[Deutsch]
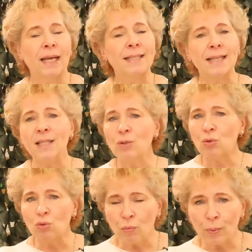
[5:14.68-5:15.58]
Ist
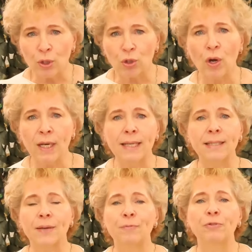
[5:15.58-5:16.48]
also super toll,
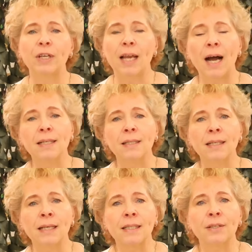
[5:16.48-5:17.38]
es gibt viele
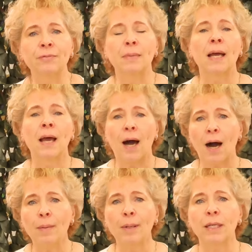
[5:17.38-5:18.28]
Alternativen,
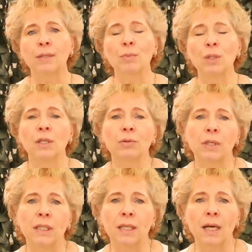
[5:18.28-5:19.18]
aber ich muss
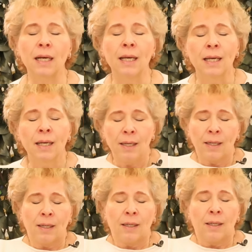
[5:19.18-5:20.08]
natürlich sagen,
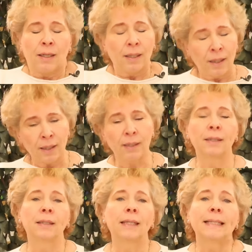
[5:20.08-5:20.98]
äh,
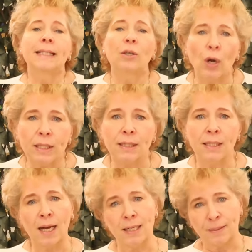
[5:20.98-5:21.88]
die
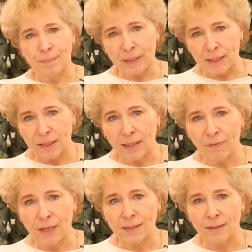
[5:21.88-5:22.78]
kosten halt ein bisschen
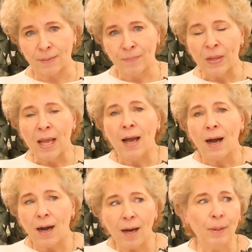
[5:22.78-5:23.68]
was.
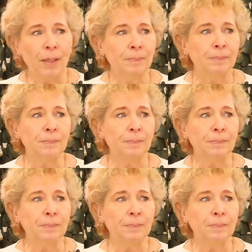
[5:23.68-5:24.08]
Aber